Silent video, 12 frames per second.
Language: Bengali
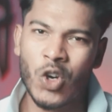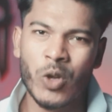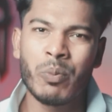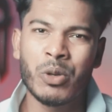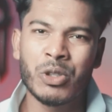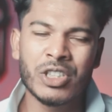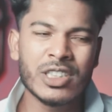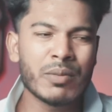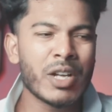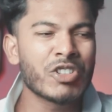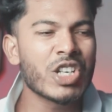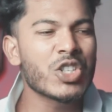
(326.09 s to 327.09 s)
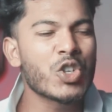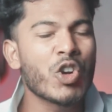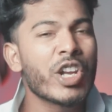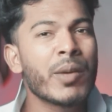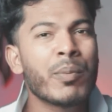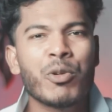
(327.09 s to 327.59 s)
গরম পড়তেছে মানুষের
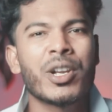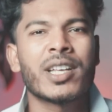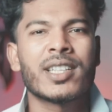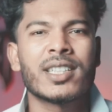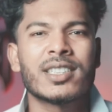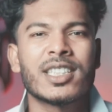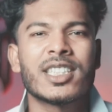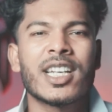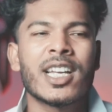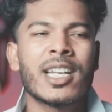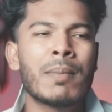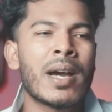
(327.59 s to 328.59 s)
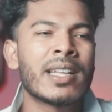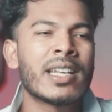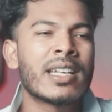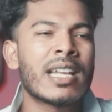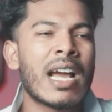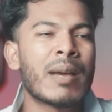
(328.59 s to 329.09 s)
শরীরে পুইরা যাচ্ছে সেখানে
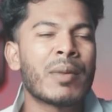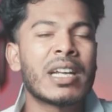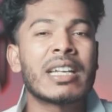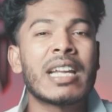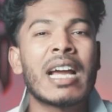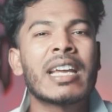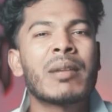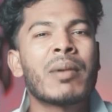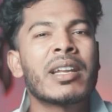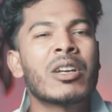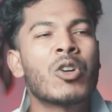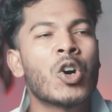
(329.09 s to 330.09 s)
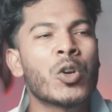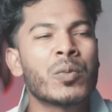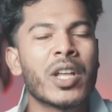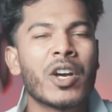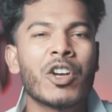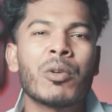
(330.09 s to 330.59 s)
পানির টাঙ্ক মানে টাঙ্কির পানি গরম
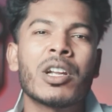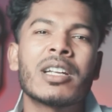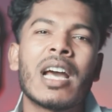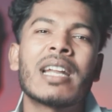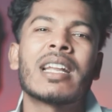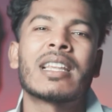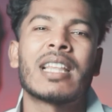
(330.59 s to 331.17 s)
না হয়ে বলে ঠান্ডা